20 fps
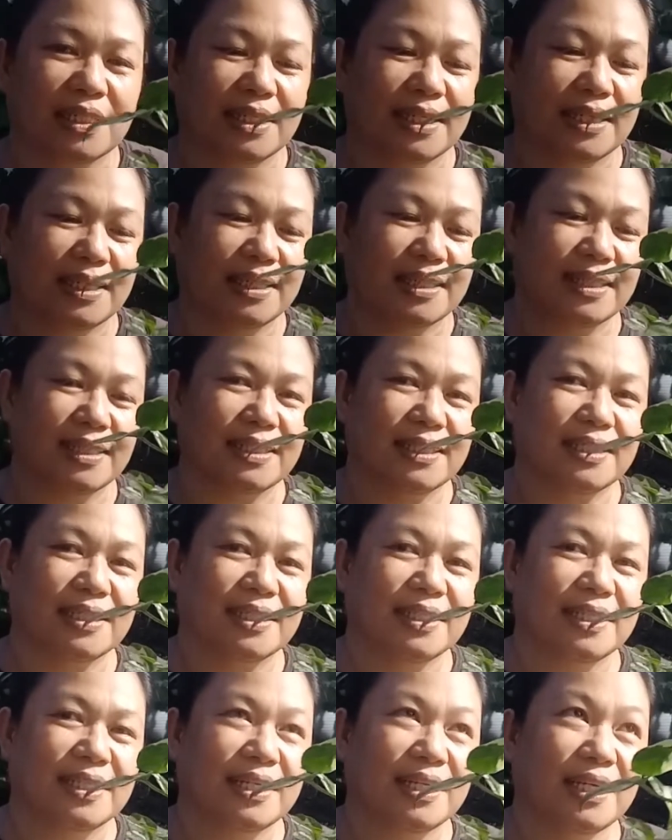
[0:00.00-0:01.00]
Ayan.
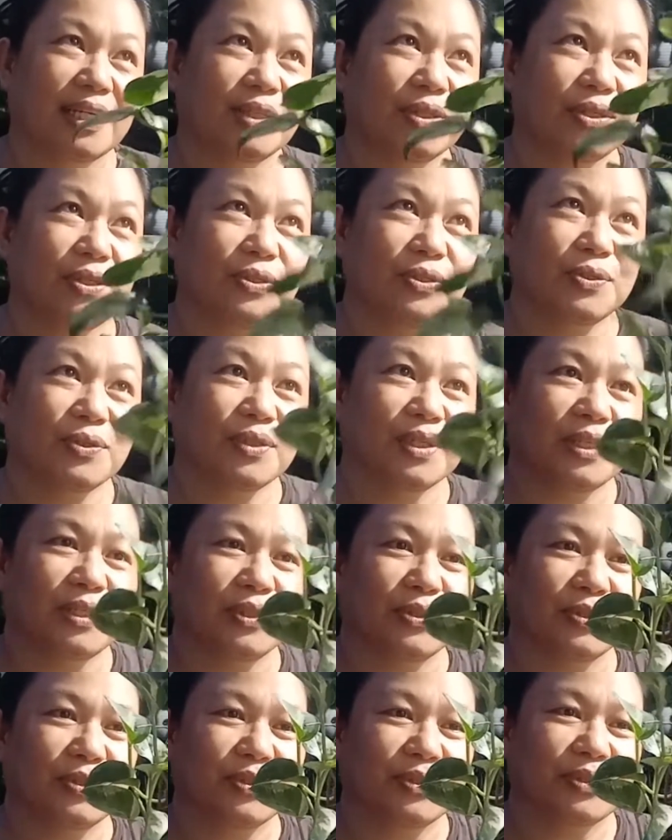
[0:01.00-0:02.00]
Ito yung
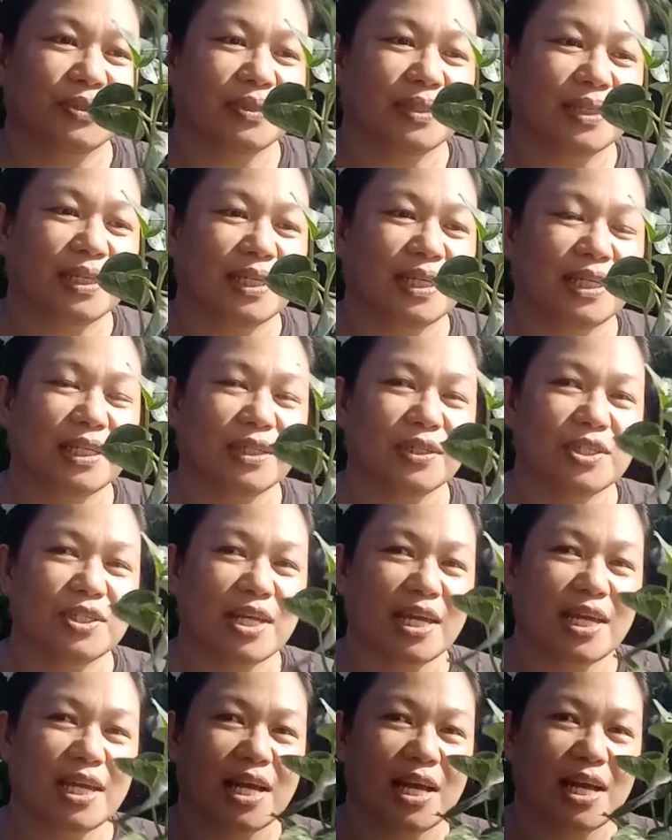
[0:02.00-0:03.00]
ano, hindi ko
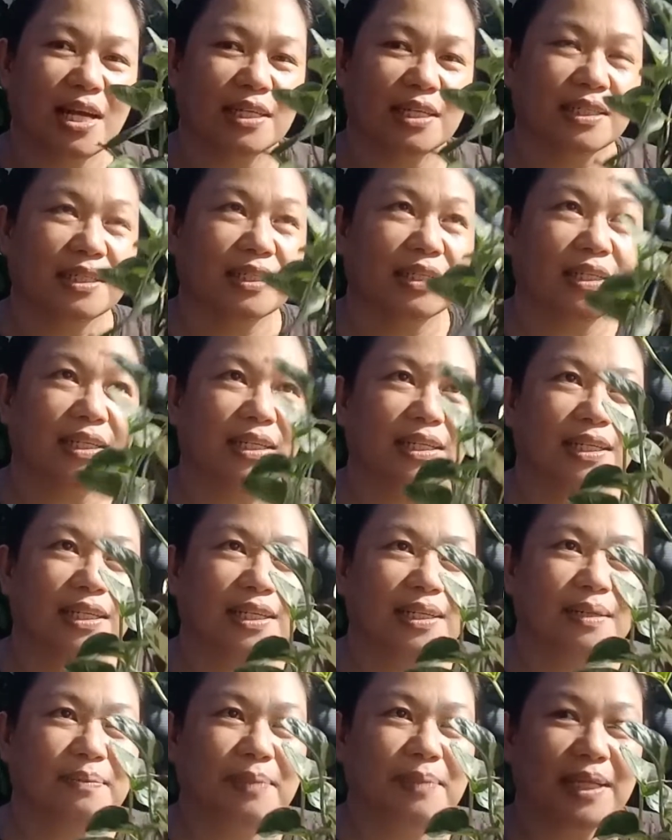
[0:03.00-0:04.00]
siya ihang
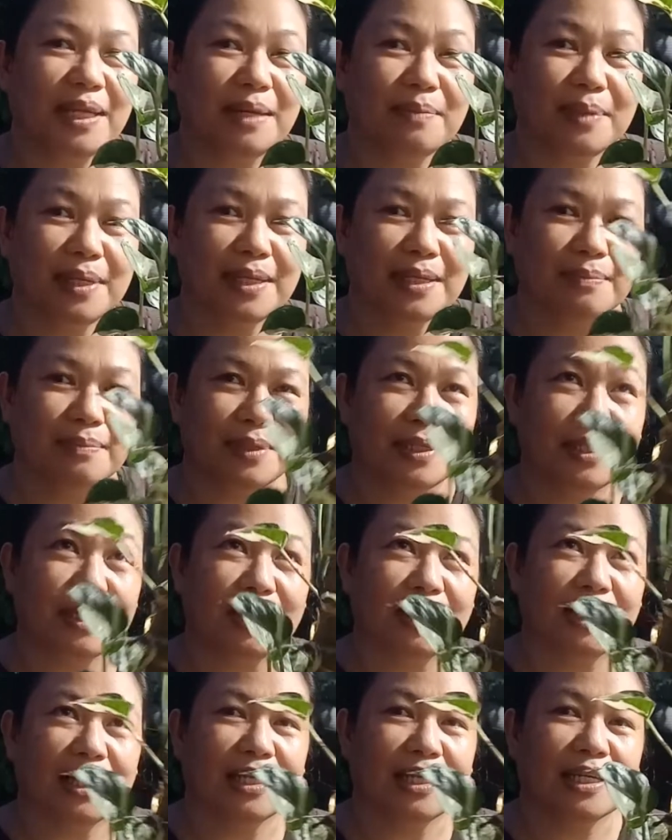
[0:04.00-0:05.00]
para iba naman
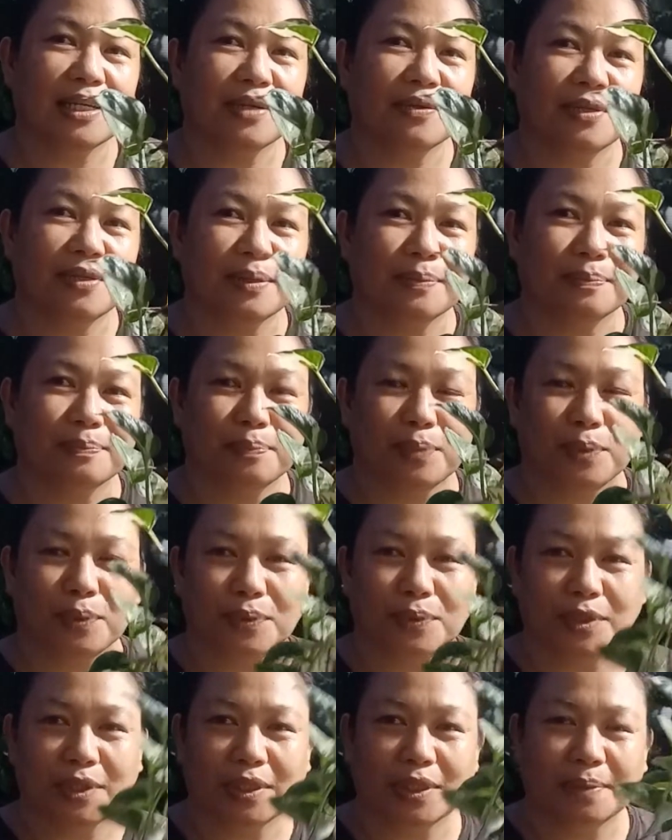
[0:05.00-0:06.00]
yan. Lagyan ko ng
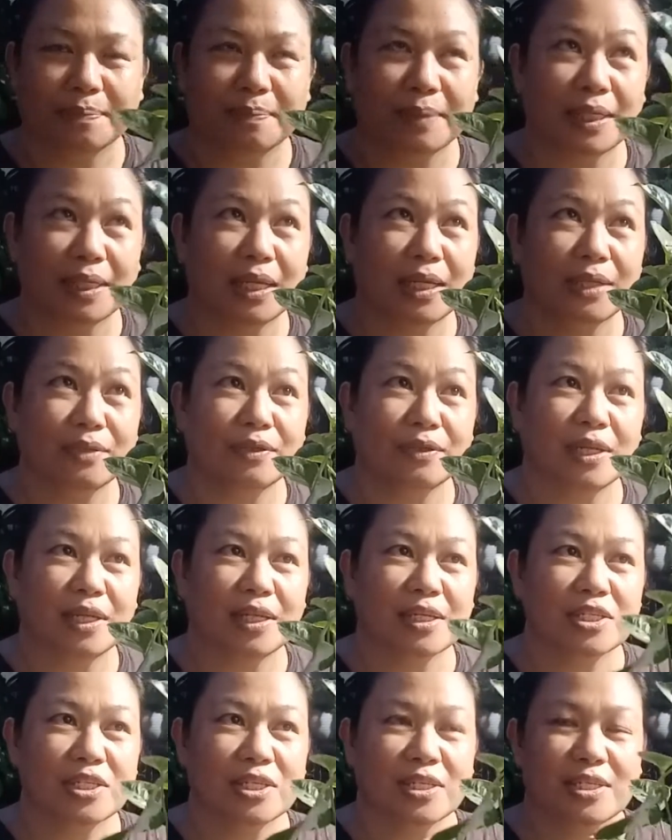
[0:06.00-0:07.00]
pole para ano na
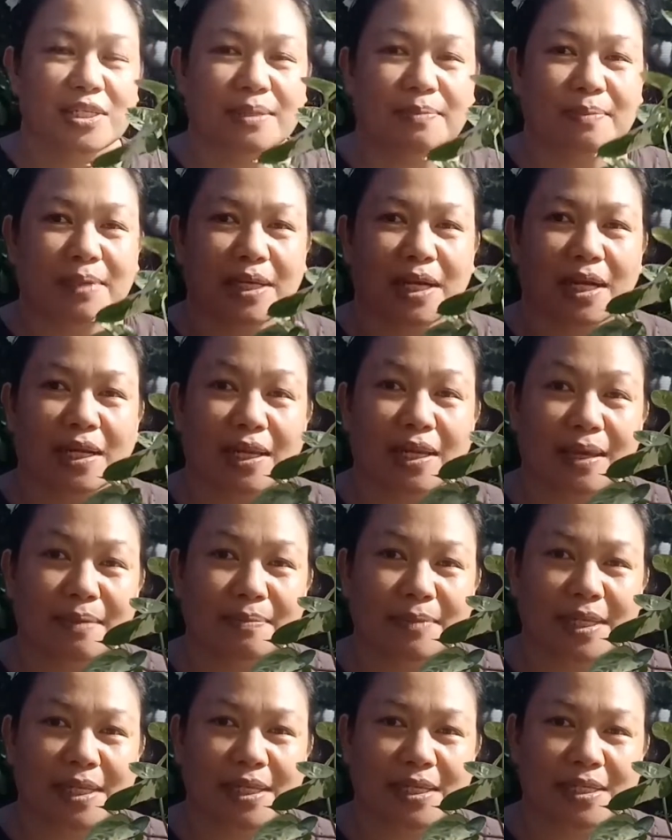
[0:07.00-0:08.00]
lang siya dyan, magka-climb
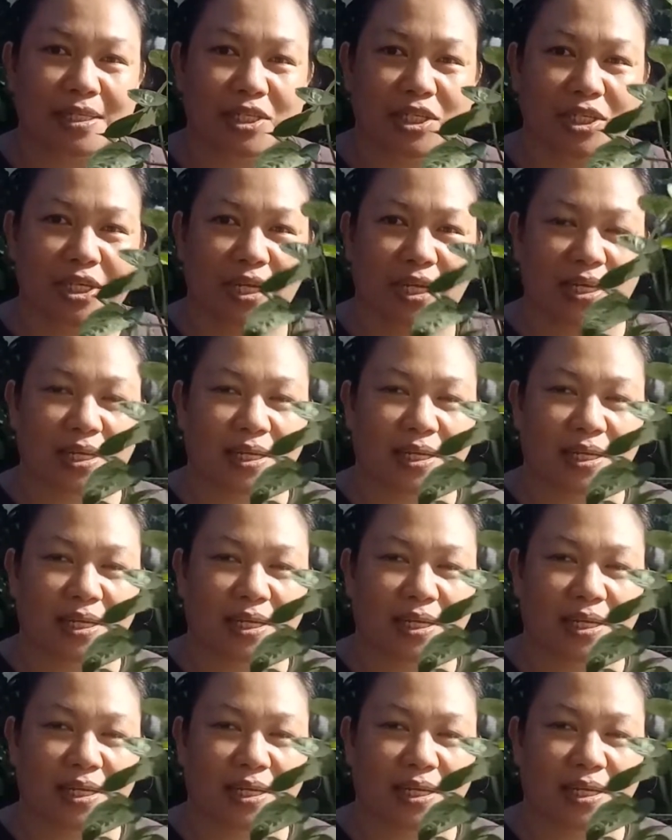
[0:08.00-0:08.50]
na lang siya.